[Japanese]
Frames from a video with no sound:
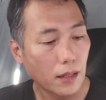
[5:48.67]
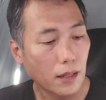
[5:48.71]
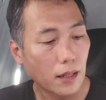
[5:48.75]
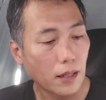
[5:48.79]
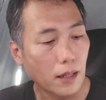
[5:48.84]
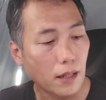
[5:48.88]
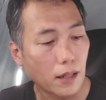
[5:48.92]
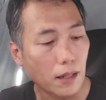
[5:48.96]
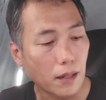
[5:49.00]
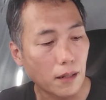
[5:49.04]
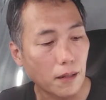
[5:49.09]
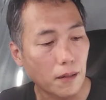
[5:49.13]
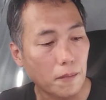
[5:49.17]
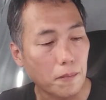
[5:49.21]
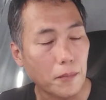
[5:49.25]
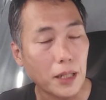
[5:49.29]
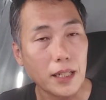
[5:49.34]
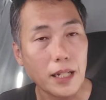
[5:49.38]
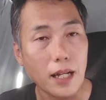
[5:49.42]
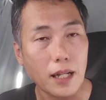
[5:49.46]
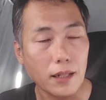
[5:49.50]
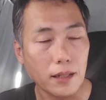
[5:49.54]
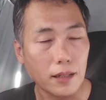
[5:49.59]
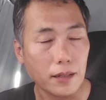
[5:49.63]
えま
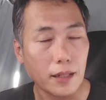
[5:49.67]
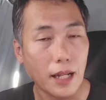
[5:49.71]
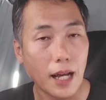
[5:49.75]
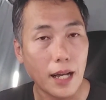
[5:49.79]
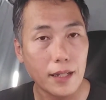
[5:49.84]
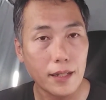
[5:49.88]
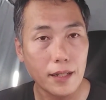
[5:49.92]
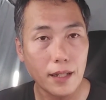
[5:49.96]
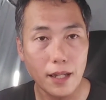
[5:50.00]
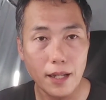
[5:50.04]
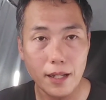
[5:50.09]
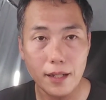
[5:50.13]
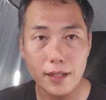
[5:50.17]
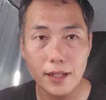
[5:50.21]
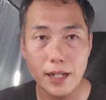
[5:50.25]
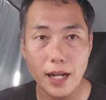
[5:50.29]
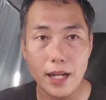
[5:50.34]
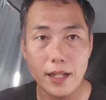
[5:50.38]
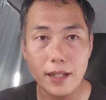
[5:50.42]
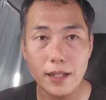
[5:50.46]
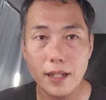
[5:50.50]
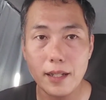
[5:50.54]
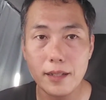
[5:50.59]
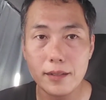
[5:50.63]
あ、内編
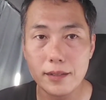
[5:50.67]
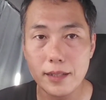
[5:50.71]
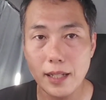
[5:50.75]
外編